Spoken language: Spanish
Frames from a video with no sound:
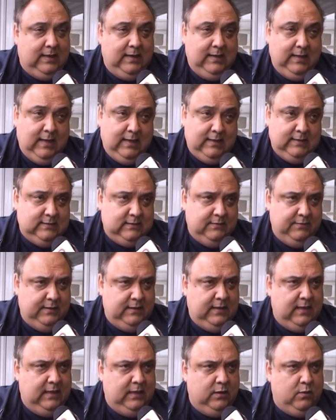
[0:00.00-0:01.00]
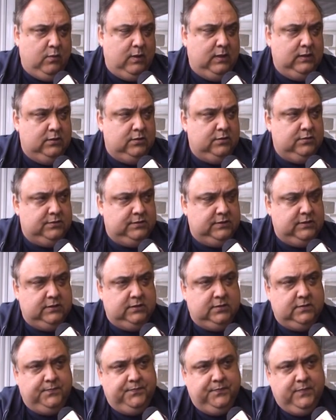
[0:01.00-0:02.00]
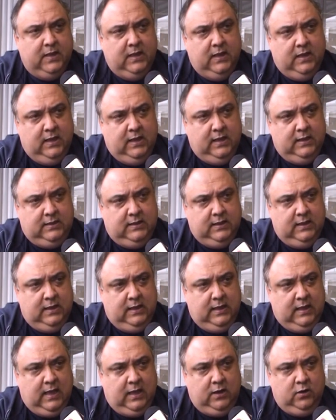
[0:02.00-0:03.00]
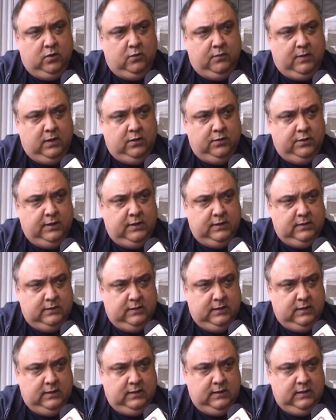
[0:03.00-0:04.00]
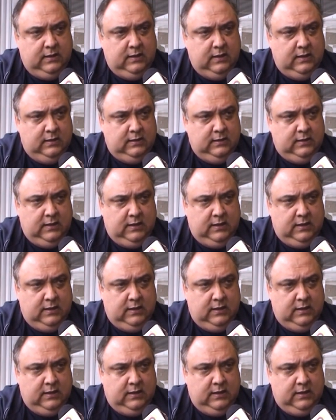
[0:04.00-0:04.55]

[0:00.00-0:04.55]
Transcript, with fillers: la realidad es que se viene adecuando, ¿no es cierto?, este, a los valores